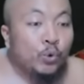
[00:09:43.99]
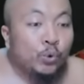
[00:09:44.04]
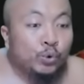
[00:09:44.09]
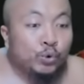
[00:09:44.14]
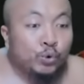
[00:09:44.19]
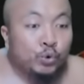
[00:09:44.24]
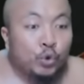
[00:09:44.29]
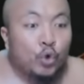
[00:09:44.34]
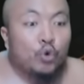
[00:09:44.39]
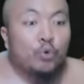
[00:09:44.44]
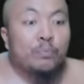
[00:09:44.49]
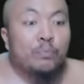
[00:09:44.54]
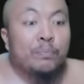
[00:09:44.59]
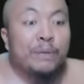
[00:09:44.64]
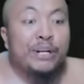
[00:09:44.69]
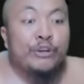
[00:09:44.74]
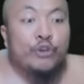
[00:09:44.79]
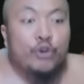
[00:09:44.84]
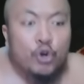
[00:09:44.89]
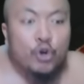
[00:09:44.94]
untuk
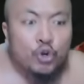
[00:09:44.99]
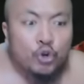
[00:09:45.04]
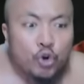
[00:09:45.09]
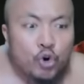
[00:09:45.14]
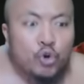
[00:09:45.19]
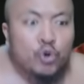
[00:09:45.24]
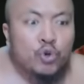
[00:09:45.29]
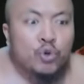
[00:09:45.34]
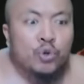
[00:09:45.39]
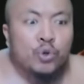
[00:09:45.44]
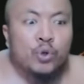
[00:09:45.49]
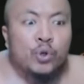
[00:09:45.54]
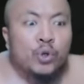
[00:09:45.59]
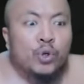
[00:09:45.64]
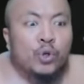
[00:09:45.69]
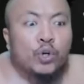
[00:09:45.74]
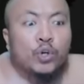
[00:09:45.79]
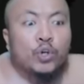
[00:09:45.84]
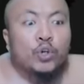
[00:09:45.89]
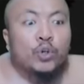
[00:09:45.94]
mendukung
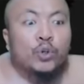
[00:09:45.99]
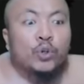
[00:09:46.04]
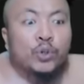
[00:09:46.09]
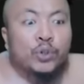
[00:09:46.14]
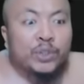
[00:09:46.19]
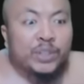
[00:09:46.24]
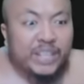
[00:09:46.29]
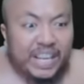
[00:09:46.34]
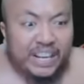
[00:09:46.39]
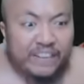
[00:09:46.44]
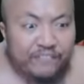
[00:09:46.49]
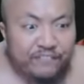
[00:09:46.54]
Gig